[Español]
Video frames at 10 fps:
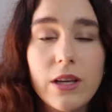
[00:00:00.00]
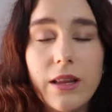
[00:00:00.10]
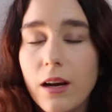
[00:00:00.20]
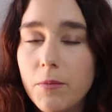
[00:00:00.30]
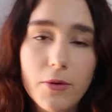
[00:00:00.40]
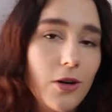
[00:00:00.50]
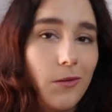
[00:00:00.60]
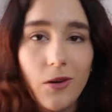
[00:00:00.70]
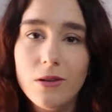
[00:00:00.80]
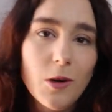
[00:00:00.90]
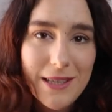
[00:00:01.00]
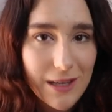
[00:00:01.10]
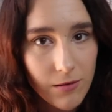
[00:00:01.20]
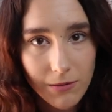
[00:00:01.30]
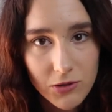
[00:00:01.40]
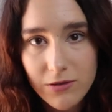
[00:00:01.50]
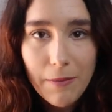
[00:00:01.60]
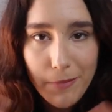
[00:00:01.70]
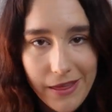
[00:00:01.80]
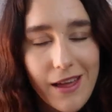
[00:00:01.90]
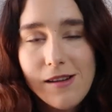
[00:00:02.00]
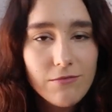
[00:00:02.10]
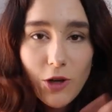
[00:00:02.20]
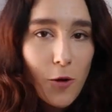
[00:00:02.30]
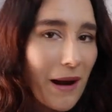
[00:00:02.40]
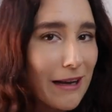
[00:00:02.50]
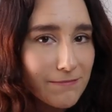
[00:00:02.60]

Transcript: quitar el polvo, lo básico, vamos, limpieza normal